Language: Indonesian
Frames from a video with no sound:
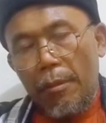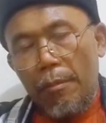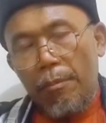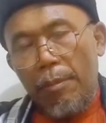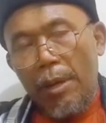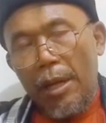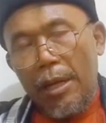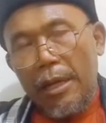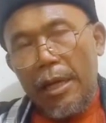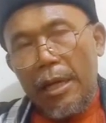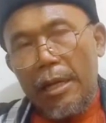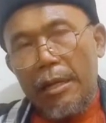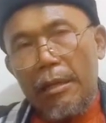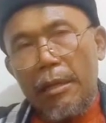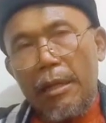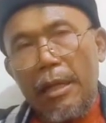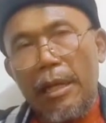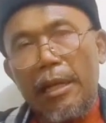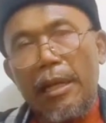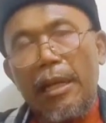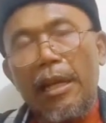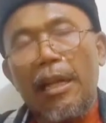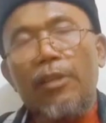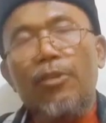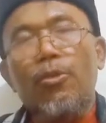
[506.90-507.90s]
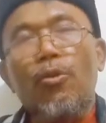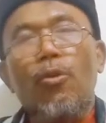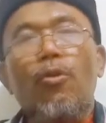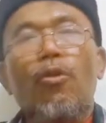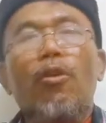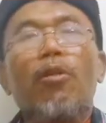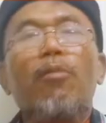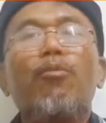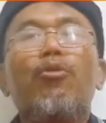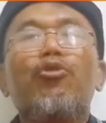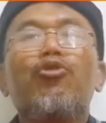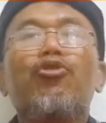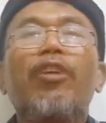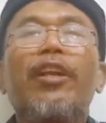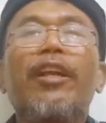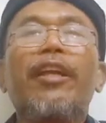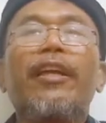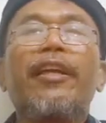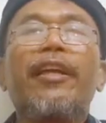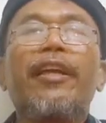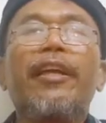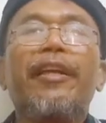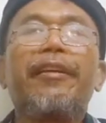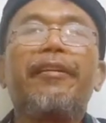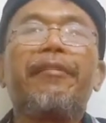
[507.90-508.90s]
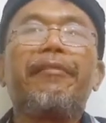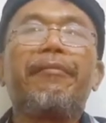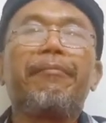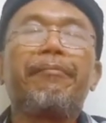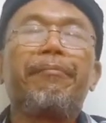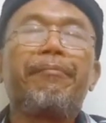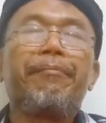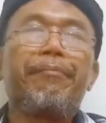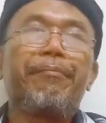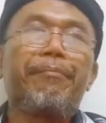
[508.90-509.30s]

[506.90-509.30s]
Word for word: bahkan adalah tokoh musyrikin